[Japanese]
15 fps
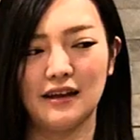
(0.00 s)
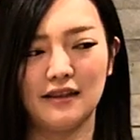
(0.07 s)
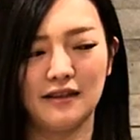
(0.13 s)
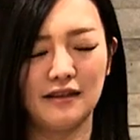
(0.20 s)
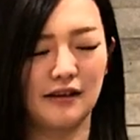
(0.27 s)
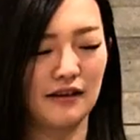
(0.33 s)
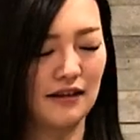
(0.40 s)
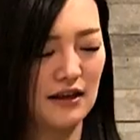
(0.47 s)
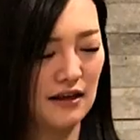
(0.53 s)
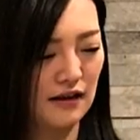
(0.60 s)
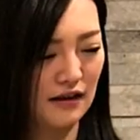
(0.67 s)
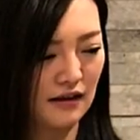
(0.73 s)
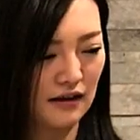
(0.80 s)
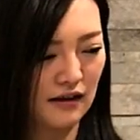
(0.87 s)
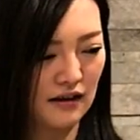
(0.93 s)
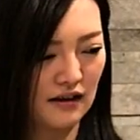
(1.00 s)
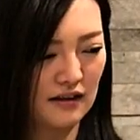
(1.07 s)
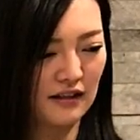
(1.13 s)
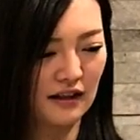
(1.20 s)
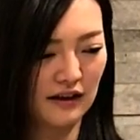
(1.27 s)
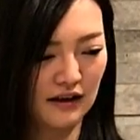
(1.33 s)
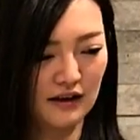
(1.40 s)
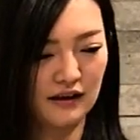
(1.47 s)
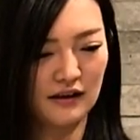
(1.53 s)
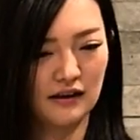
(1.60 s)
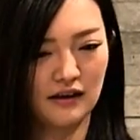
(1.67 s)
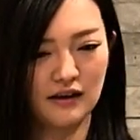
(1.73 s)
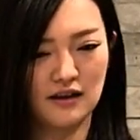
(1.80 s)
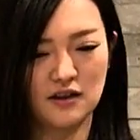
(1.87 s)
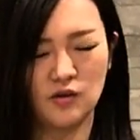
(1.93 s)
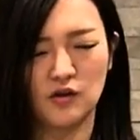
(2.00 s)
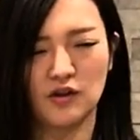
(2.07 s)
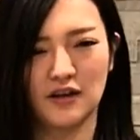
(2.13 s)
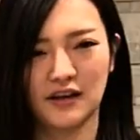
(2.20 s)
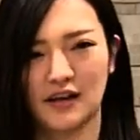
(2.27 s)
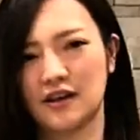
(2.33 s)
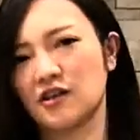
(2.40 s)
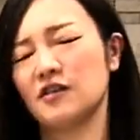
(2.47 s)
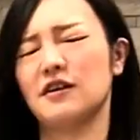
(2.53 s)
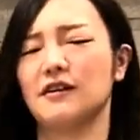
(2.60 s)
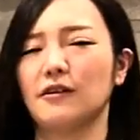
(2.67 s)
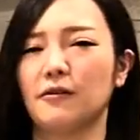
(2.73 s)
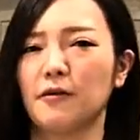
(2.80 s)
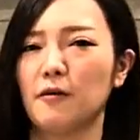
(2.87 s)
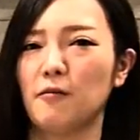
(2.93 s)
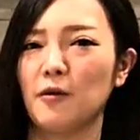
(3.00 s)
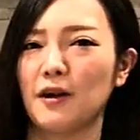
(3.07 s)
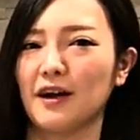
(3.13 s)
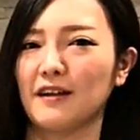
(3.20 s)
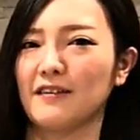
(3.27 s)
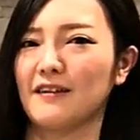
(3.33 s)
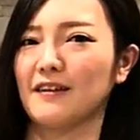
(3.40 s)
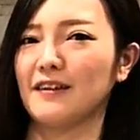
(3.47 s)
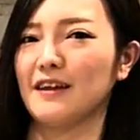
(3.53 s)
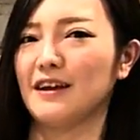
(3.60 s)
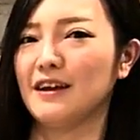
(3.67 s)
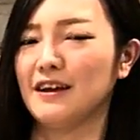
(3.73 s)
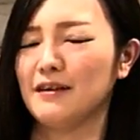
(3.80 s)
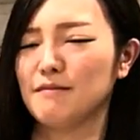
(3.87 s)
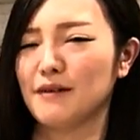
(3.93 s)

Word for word: えー、実は先月かな司法書士100周年ということで盛り上がってたんで、